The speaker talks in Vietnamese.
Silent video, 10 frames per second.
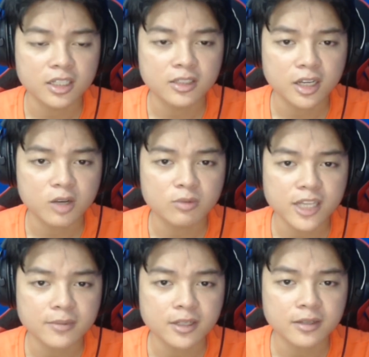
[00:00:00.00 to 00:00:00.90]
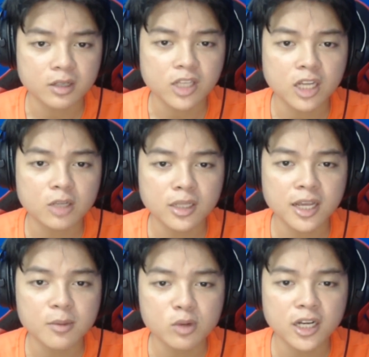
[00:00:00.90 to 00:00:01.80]
ta cùng xem nhá đầu tiên chúng ta
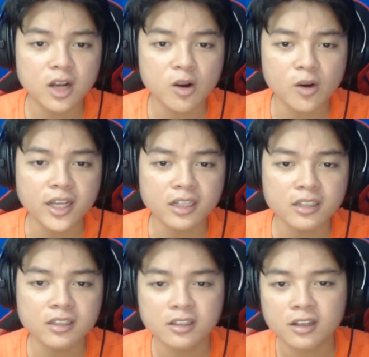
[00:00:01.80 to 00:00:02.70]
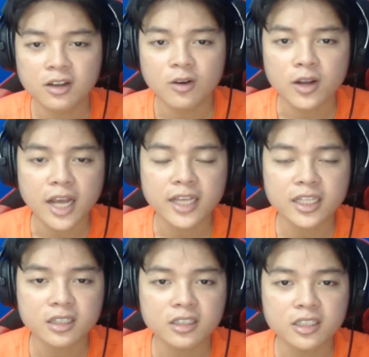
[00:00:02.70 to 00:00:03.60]
thấy một người đang ói ói đầy
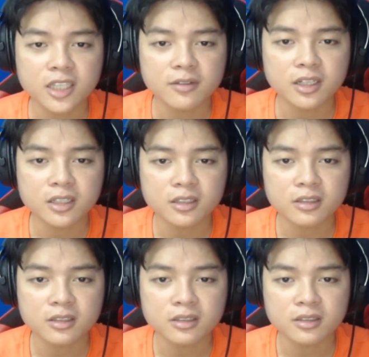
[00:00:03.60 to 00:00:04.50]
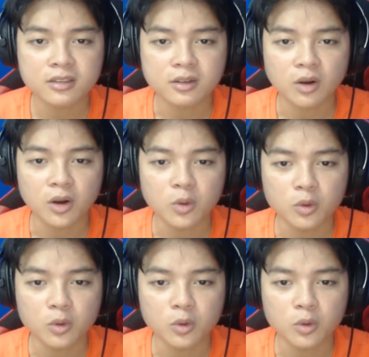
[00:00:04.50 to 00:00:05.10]
rồi nhìn kinh vậy This is the story Ôi.